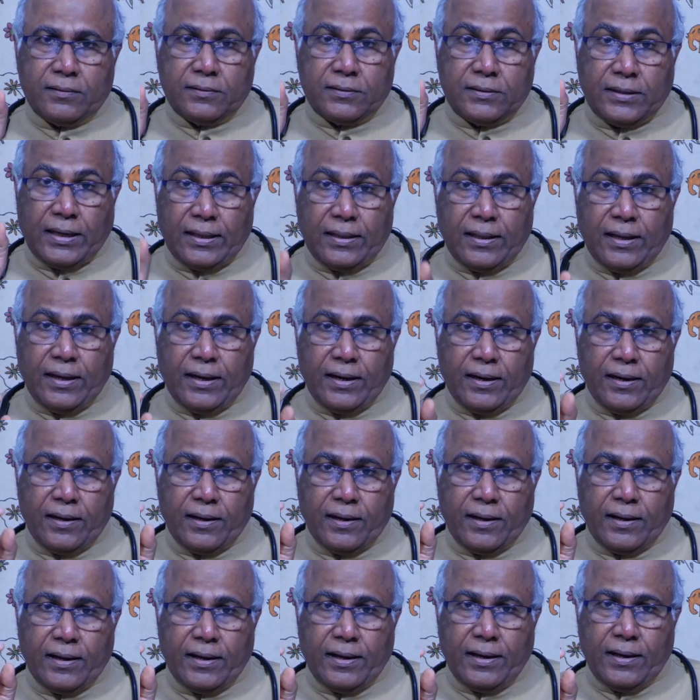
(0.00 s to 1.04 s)

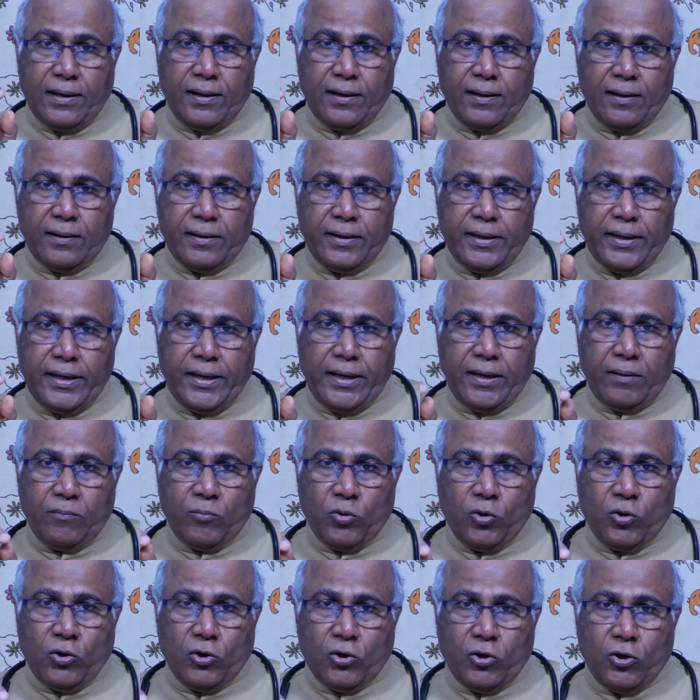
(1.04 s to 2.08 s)
సాధారణంగా
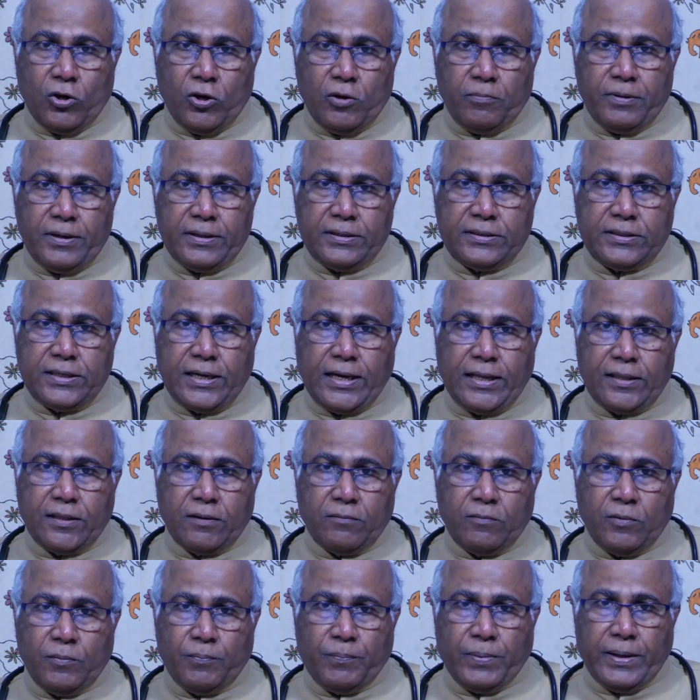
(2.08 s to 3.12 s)
హీమోగ్లోబిన్
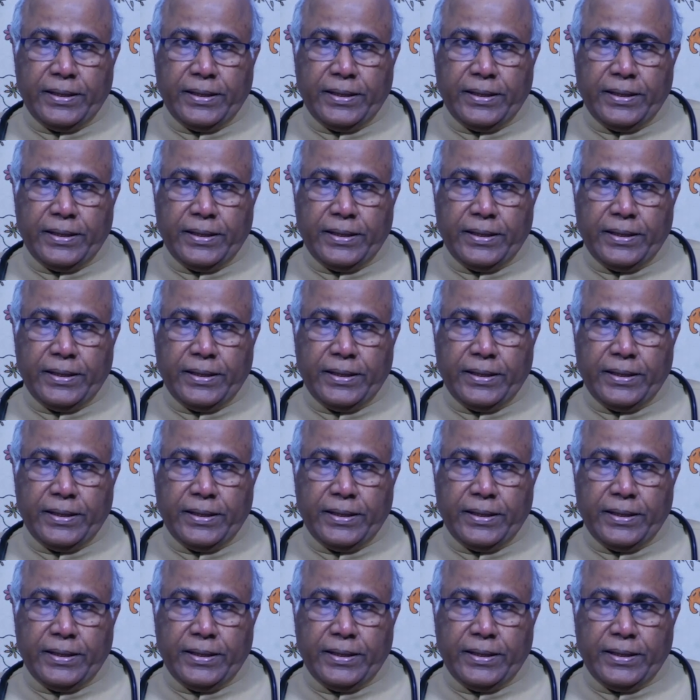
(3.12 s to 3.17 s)
శాతము